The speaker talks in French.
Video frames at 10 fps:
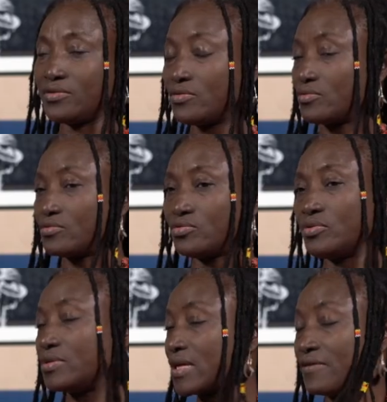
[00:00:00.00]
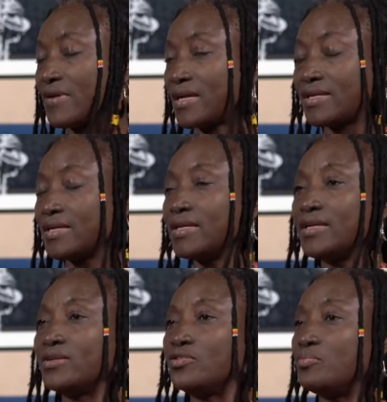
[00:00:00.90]
donc tout le travail
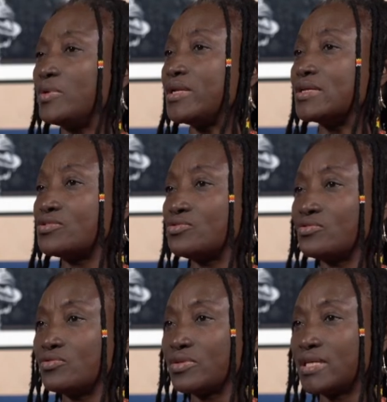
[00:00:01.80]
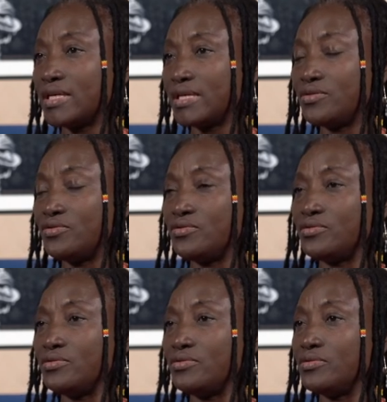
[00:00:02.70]
de prédation qui est
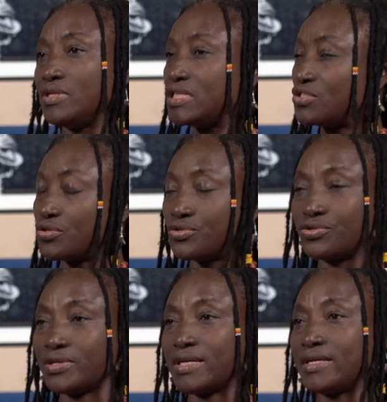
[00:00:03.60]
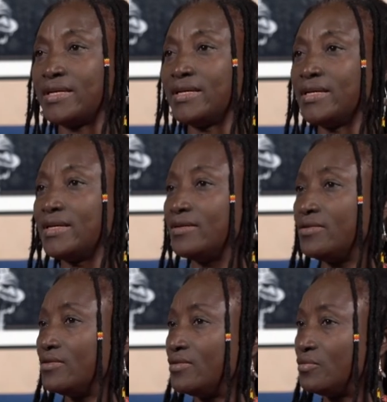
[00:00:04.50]
de déstructurer
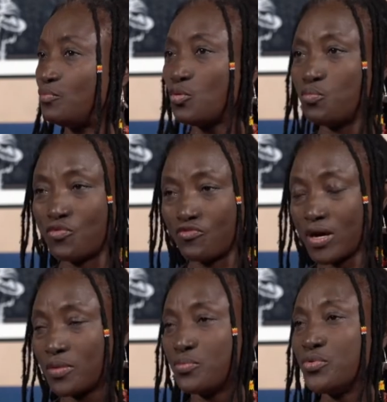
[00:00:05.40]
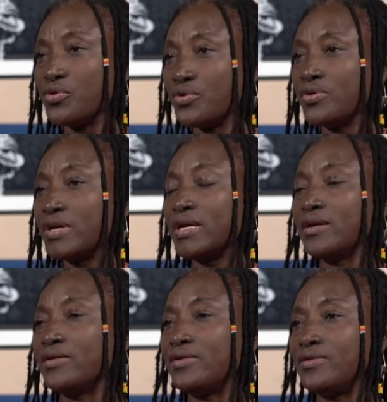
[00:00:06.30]
pour pouvoir mieux
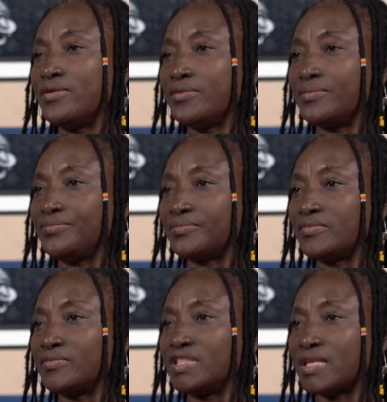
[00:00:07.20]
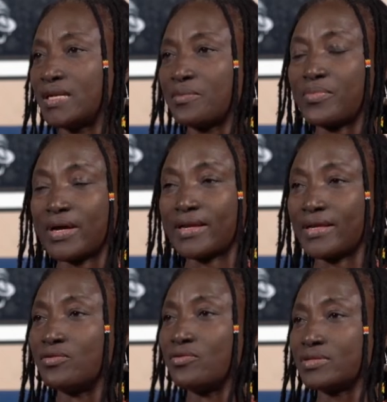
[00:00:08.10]
euh, ça n'en
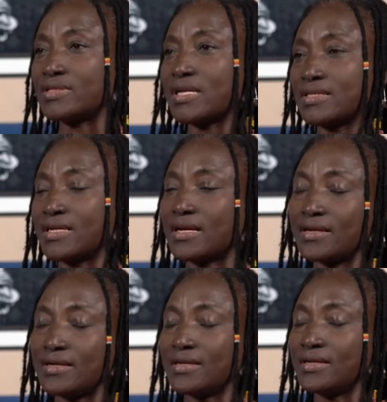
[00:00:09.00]
paraît. Donc ça, ça,